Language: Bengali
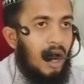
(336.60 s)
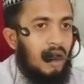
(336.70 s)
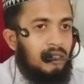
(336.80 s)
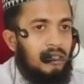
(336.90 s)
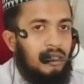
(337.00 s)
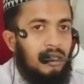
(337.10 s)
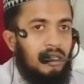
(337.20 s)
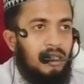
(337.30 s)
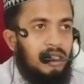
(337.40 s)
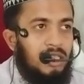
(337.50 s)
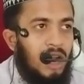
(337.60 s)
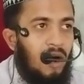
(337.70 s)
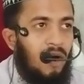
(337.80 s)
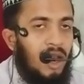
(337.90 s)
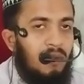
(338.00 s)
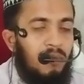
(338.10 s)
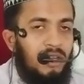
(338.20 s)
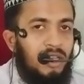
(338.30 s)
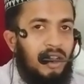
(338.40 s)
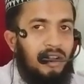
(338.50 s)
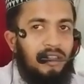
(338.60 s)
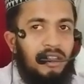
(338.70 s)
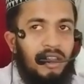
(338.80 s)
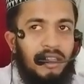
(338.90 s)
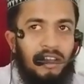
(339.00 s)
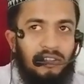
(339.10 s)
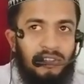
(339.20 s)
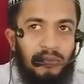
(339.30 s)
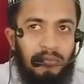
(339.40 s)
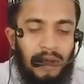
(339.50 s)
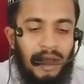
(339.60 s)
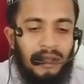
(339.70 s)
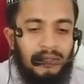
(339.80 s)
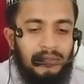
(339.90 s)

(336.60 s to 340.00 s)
আজ শাওয়াল মাসের তৃতীয় জুম্মা